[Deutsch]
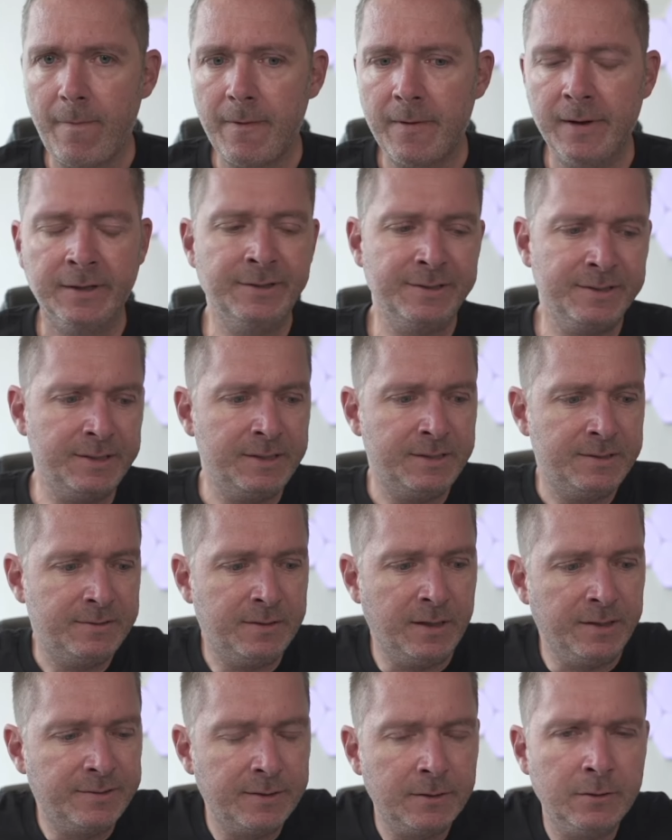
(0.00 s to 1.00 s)
also ist
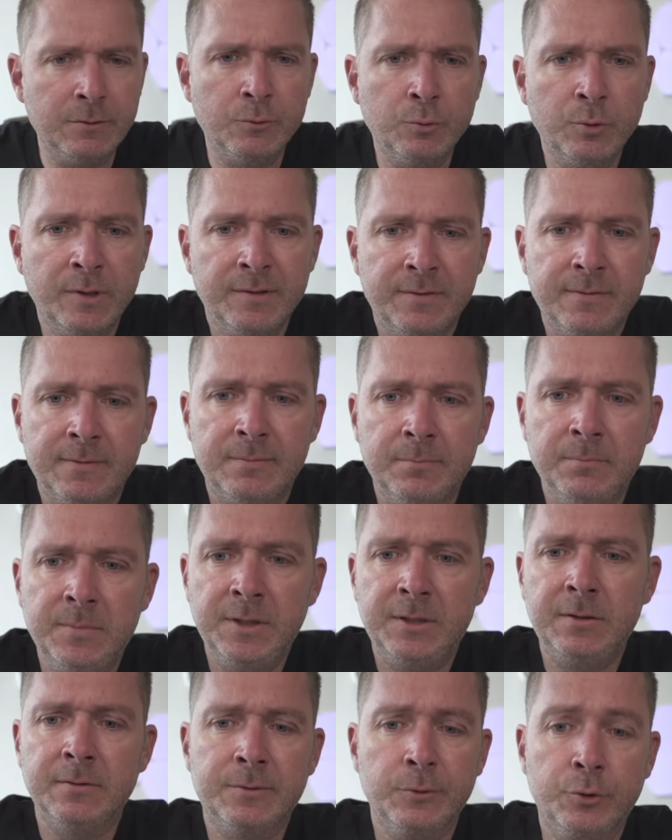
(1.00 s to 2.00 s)
tatsächlich so, dass mich
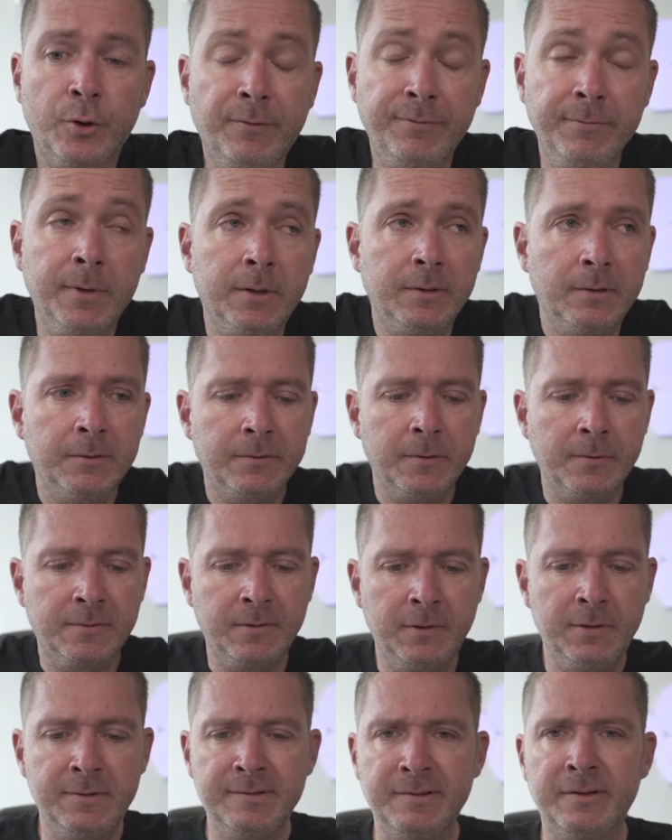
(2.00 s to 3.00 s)
das getroffen hat, als ich das
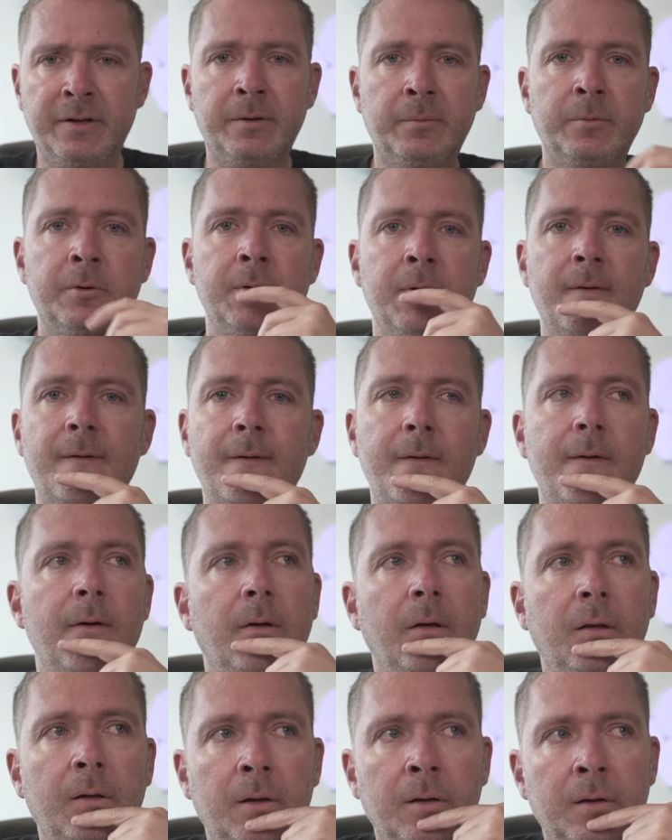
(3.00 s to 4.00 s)
gelesen habe.
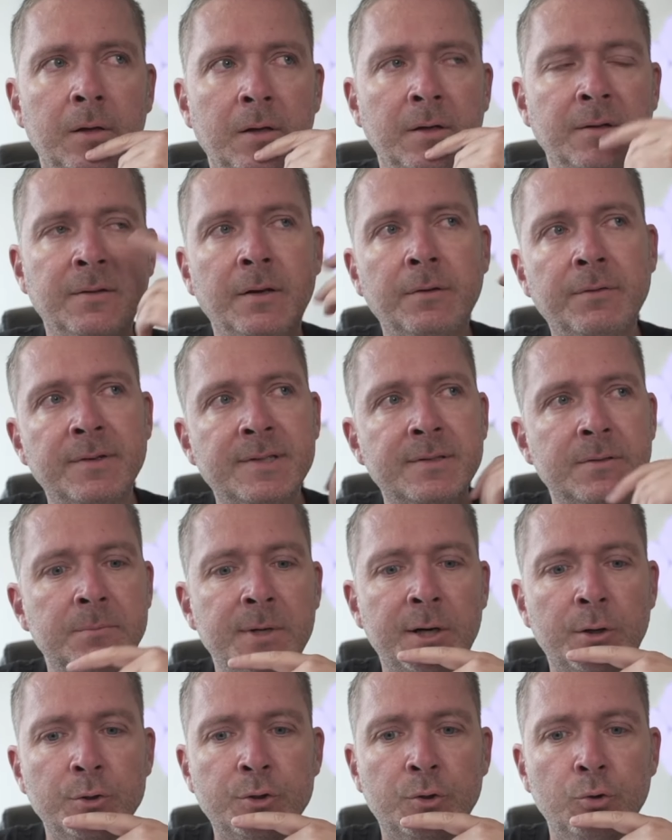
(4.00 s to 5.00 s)
Äh, das hat was in
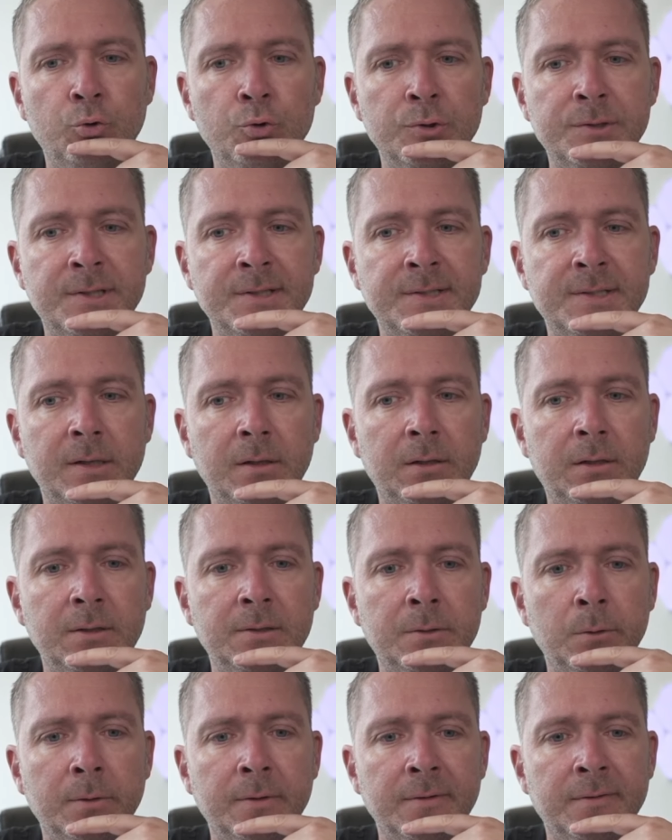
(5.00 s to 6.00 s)
mir ausgelöst
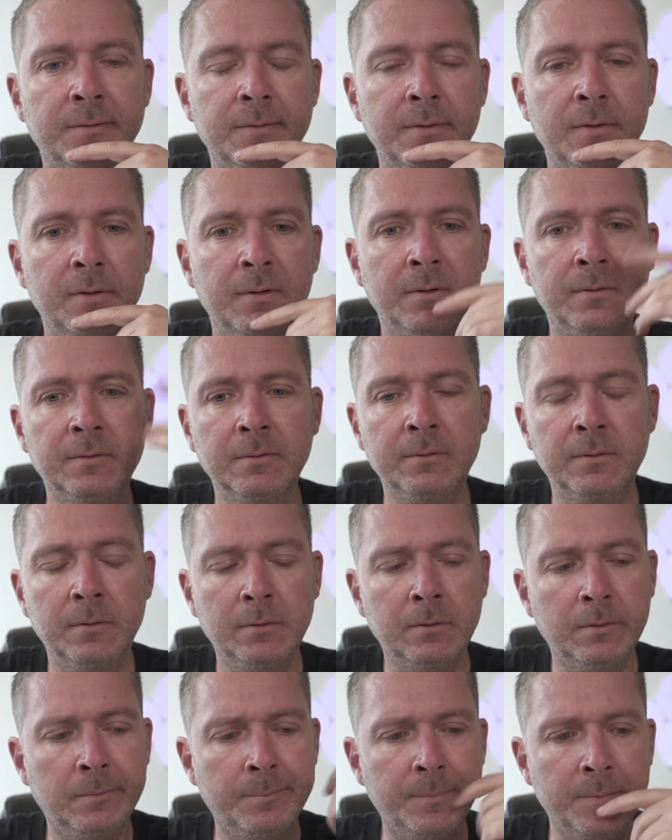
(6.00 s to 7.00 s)
tatsächlich und das ist ein,
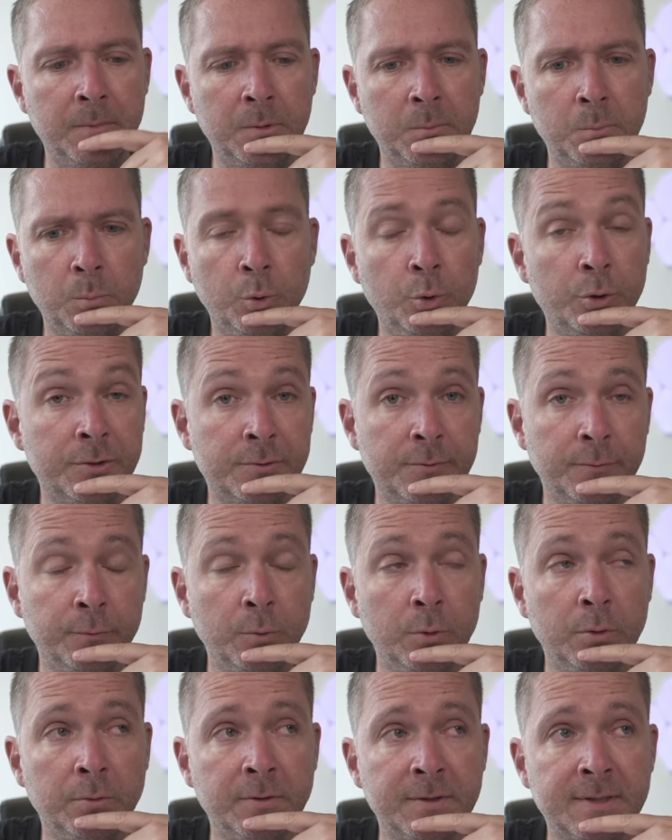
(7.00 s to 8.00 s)
ähm, ein blödes
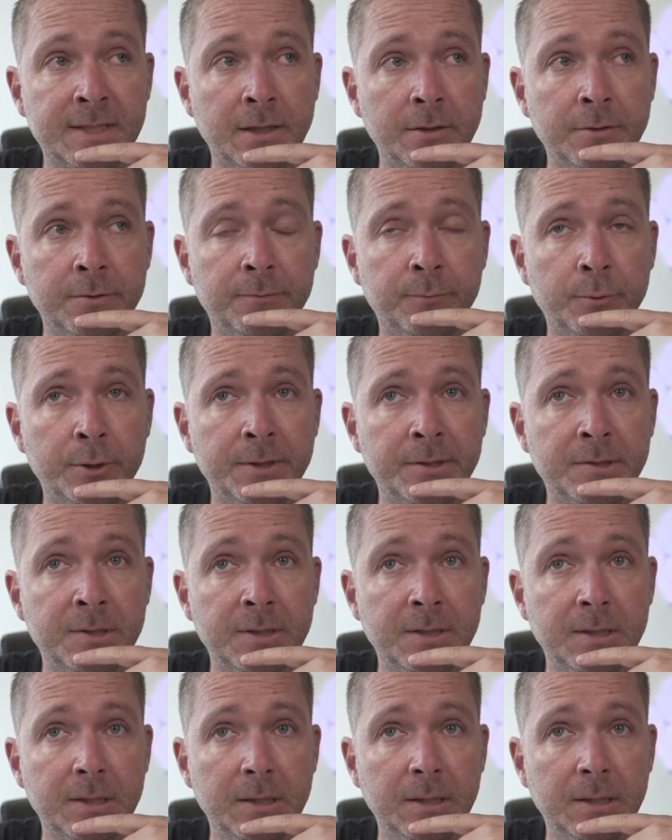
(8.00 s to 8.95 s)
Gefühl und das kannte ich vorher nicht.